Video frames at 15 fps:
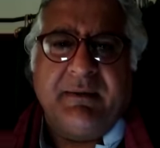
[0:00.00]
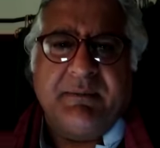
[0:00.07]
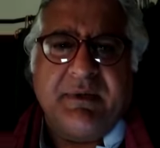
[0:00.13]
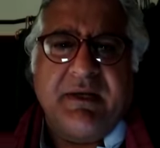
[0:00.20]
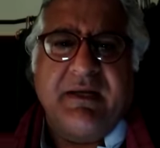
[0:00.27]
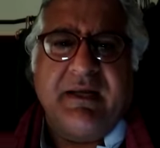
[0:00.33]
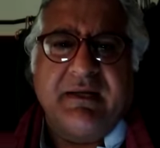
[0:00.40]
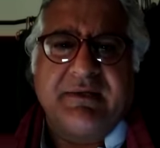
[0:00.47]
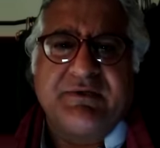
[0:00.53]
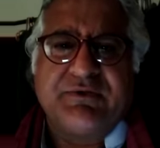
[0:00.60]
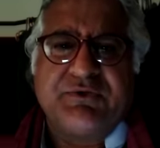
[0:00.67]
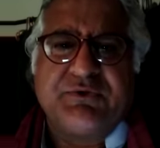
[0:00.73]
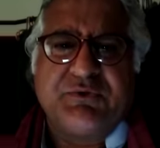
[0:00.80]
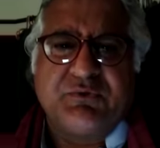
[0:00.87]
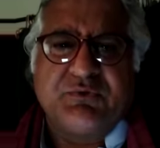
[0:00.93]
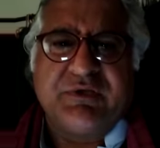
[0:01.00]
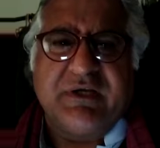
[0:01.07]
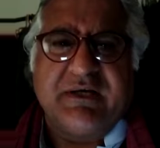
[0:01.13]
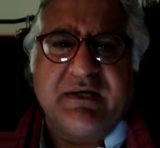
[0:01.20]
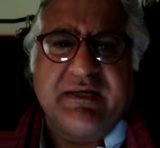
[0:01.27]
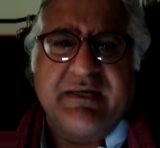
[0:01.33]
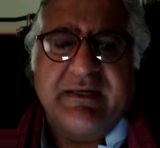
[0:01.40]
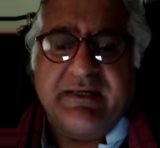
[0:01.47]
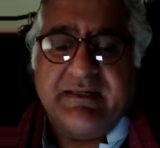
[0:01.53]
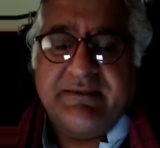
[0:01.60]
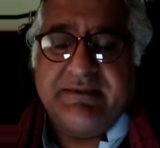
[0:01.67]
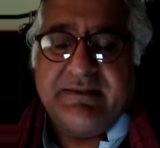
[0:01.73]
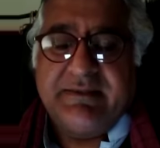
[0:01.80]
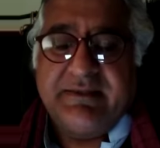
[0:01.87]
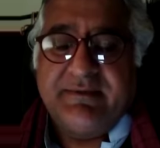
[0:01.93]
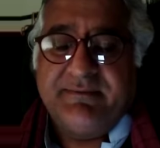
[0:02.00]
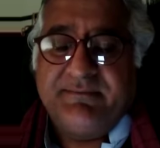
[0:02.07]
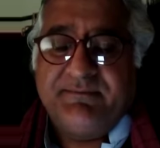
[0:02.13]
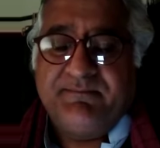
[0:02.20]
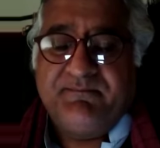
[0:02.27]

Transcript: आमर लियाकत चूज़े खाने का आदि है